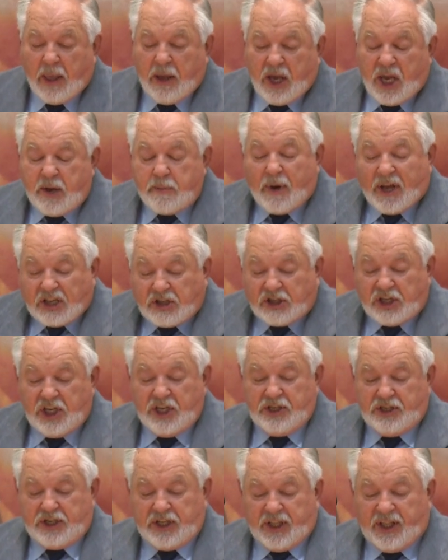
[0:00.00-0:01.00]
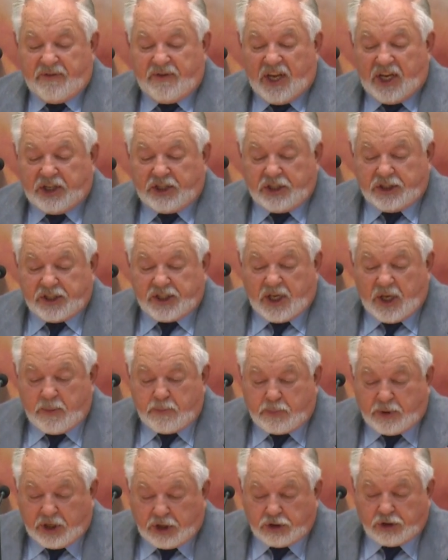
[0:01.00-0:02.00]
«Ибо Сын Человеческий
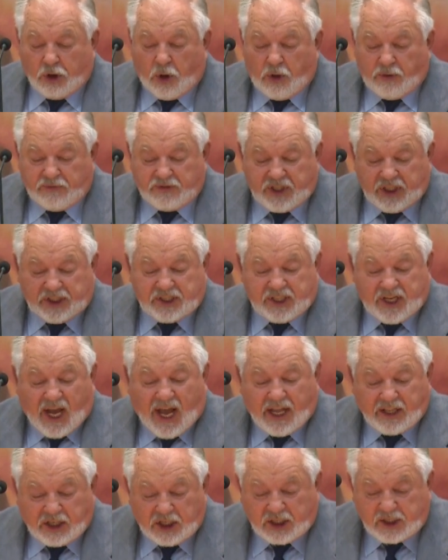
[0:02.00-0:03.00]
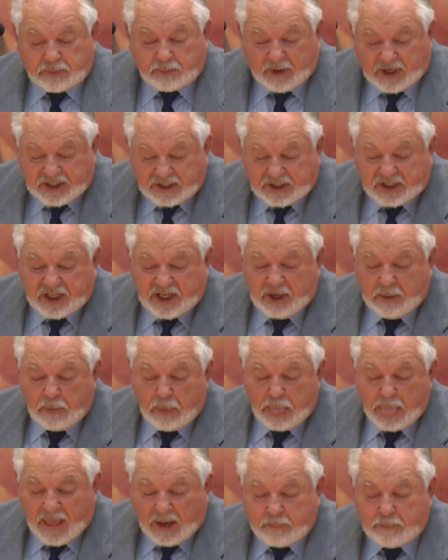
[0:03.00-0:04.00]
пришел взыскать и спасти
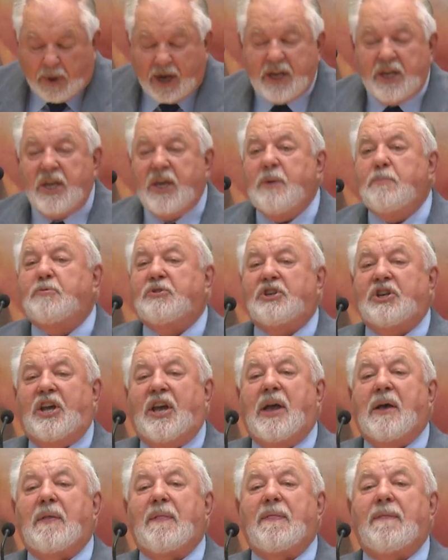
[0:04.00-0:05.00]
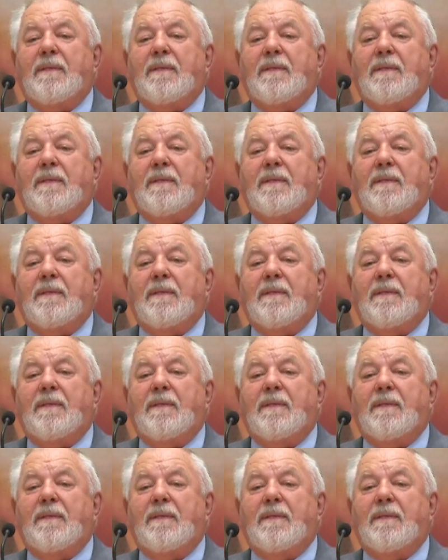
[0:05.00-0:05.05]
погибшее».